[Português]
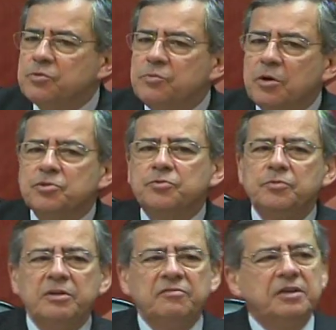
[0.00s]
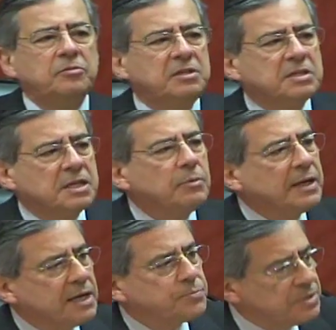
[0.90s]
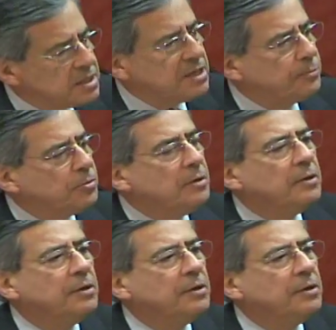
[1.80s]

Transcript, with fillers: como Washington Oliveto e Nizam Guanais, por exemplo,